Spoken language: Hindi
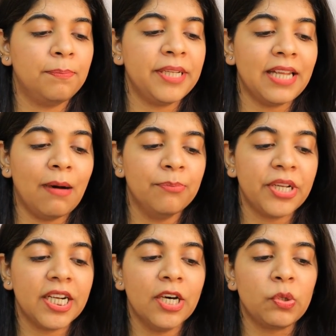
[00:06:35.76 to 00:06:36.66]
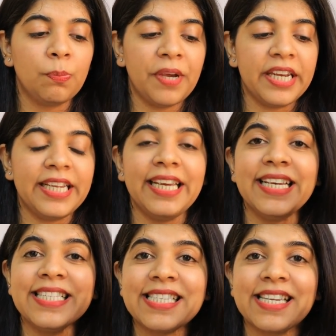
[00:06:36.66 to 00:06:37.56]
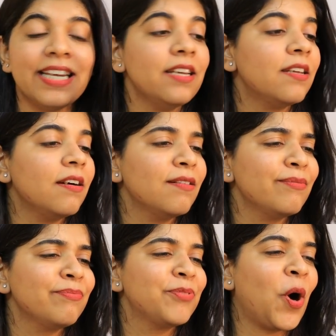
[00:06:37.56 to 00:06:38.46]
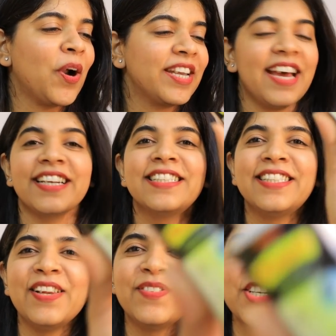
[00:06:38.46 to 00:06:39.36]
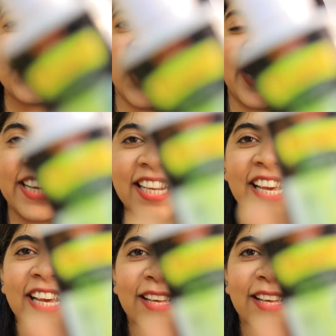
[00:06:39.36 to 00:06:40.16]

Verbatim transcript: पीताम्बरी का रुपेरी इंस्टेंट कॉन्टैक्ट सिल्वर शाइन